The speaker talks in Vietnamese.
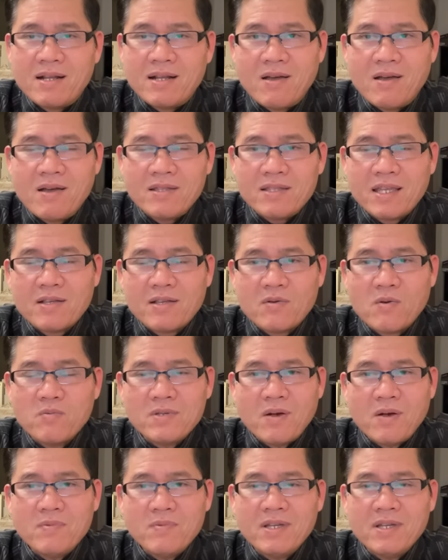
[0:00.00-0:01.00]
đó thì
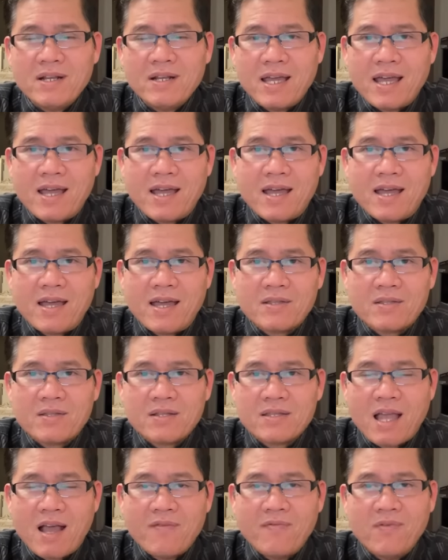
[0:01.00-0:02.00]
cũng giống như là
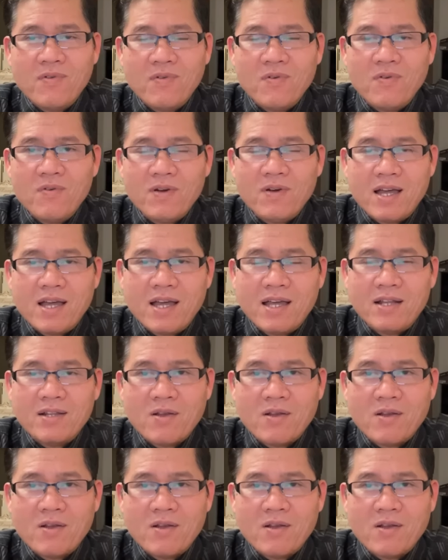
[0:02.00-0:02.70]
Thảo Vũ à,